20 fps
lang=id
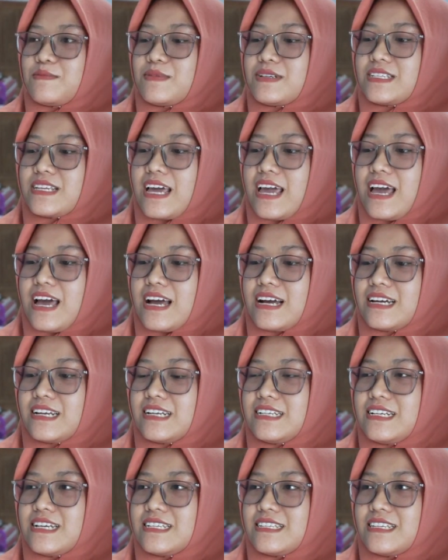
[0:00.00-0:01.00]
nama saya
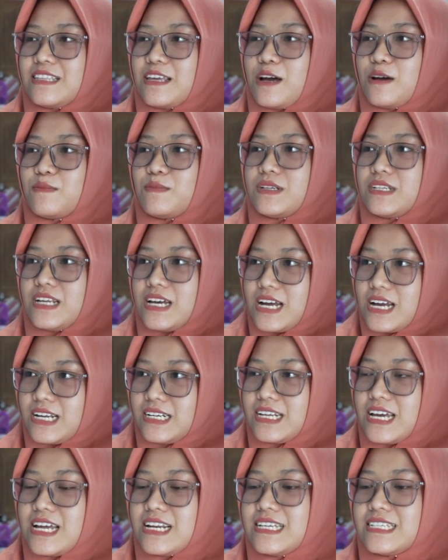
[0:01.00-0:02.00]
Krida Siti Hamida
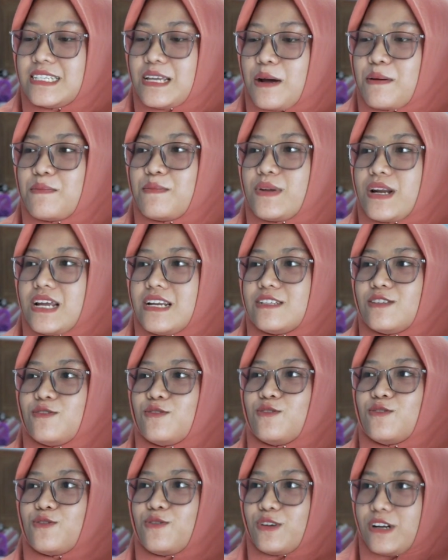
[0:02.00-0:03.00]
dari Sambren
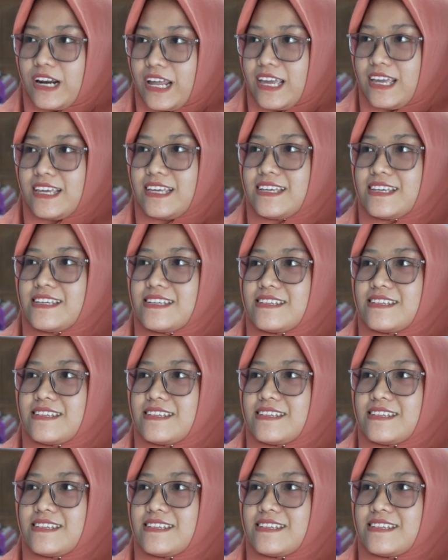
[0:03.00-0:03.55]
Sulkurni.